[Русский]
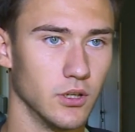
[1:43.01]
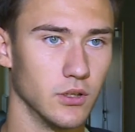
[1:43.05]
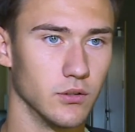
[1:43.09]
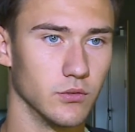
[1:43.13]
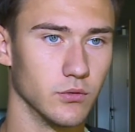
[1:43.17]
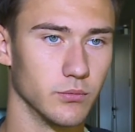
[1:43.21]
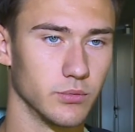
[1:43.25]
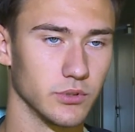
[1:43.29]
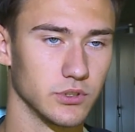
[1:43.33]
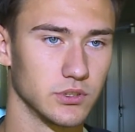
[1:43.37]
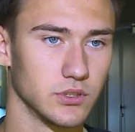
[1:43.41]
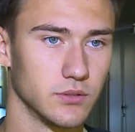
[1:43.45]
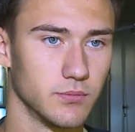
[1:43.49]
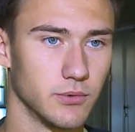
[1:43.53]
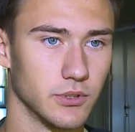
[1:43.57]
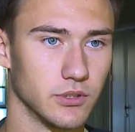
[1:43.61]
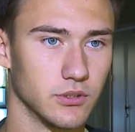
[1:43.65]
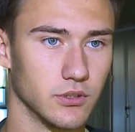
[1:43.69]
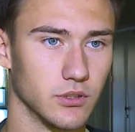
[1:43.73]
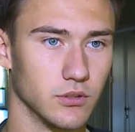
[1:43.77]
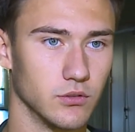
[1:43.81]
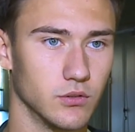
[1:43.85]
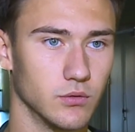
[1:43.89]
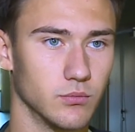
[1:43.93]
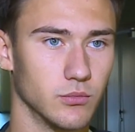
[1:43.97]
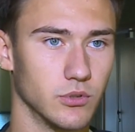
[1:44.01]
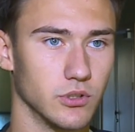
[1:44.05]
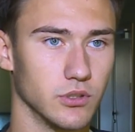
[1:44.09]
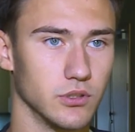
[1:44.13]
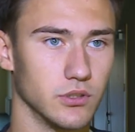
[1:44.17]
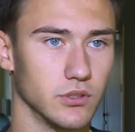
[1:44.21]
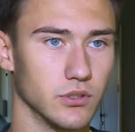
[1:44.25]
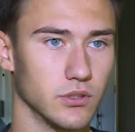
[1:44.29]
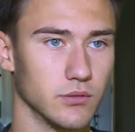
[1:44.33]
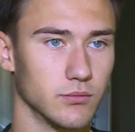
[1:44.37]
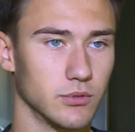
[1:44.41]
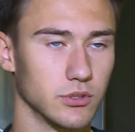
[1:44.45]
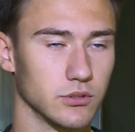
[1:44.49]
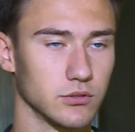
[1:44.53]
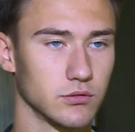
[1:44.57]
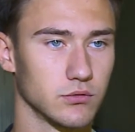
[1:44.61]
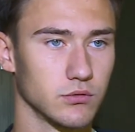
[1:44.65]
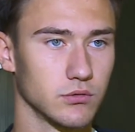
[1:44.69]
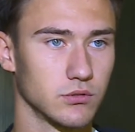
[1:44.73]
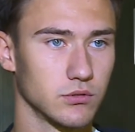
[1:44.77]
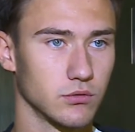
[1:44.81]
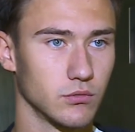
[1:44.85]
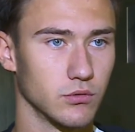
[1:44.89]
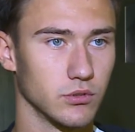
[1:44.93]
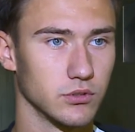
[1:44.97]
Но постепенно, я думаю, они
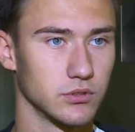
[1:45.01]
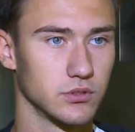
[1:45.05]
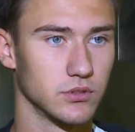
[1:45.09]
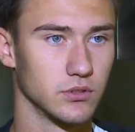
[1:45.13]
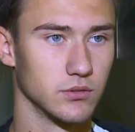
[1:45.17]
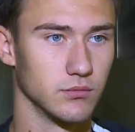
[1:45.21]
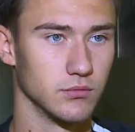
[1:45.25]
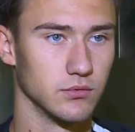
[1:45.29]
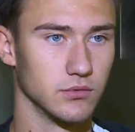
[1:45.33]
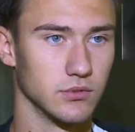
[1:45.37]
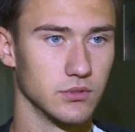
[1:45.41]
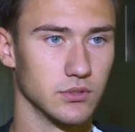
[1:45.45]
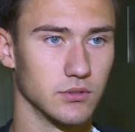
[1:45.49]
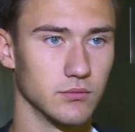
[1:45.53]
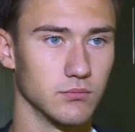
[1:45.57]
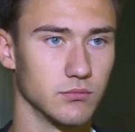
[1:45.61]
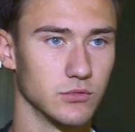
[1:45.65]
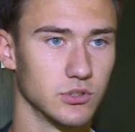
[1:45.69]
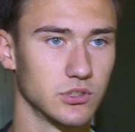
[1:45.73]
обрастут костями, там,